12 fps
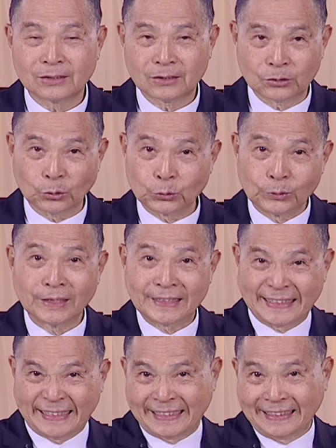做人的
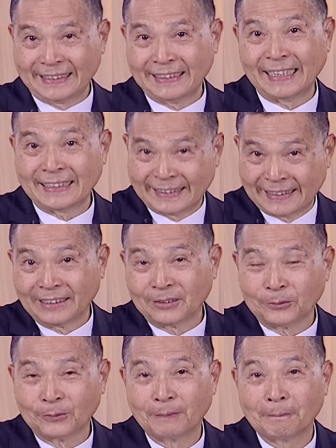喜悦幸
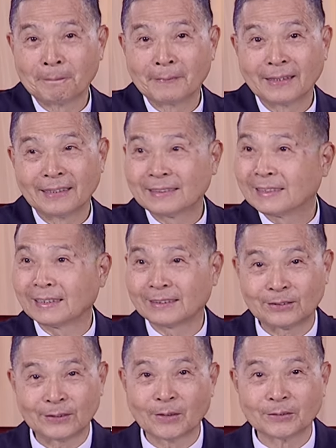福，这个
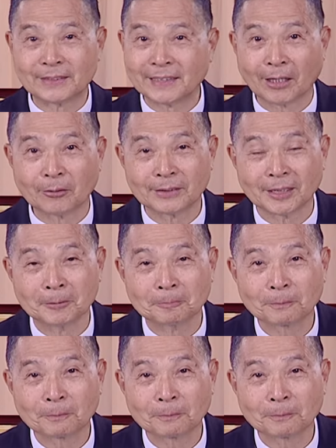是要教的，